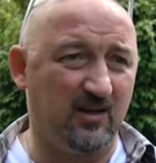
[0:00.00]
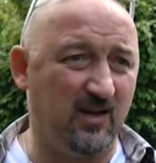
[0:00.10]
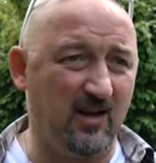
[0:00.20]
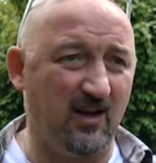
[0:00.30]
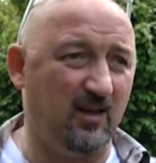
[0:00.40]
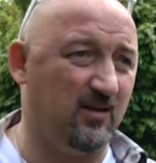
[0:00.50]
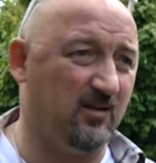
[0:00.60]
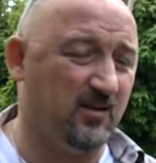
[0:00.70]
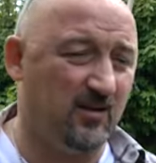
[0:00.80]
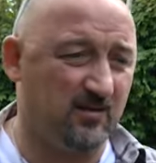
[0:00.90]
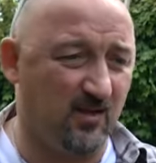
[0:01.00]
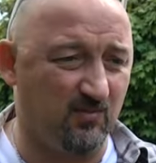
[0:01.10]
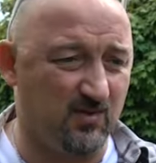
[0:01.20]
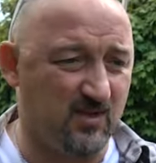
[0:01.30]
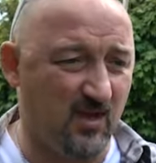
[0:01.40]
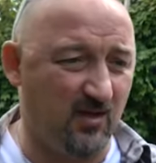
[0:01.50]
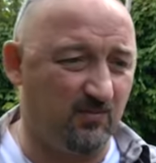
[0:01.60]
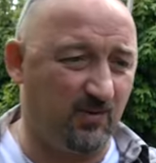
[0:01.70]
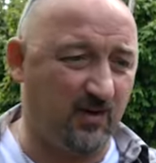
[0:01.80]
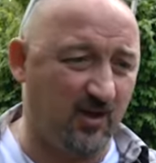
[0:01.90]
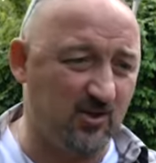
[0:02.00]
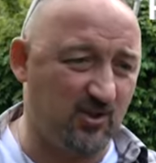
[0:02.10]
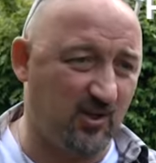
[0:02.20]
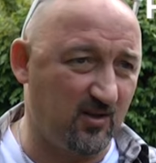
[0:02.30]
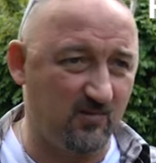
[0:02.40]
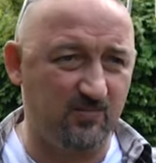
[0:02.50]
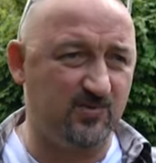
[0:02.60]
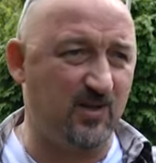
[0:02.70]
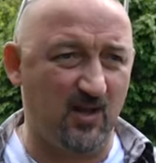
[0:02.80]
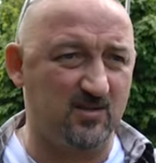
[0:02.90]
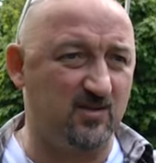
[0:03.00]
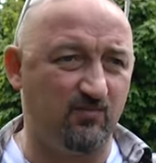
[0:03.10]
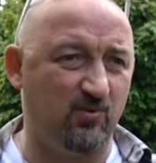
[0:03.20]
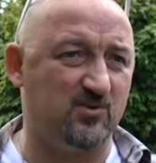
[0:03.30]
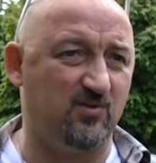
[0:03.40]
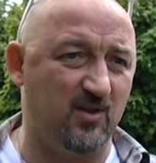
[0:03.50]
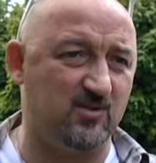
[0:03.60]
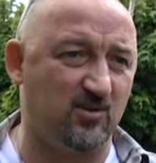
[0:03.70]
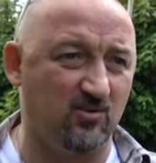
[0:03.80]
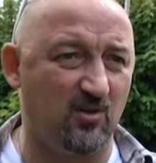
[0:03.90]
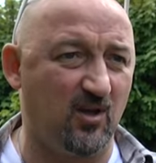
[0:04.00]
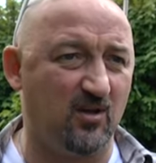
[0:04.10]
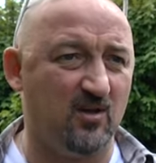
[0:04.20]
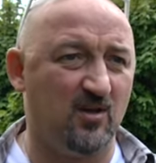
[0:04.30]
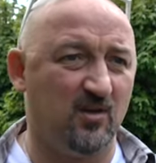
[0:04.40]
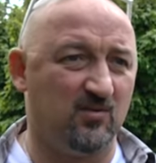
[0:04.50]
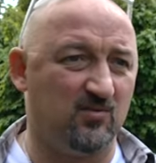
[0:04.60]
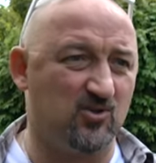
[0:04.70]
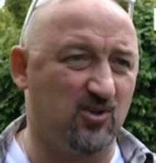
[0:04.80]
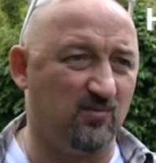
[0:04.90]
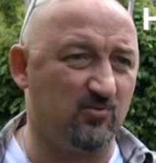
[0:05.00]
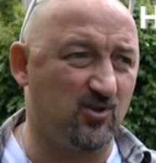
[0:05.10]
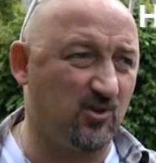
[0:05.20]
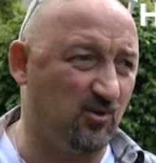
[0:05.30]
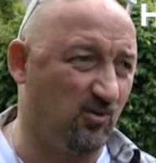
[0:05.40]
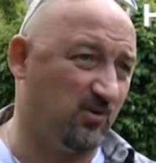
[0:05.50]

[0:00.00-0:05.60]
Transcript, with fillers: горели тормоза, покрышки, сердце, пульс 200, но я читал бы, что я герой.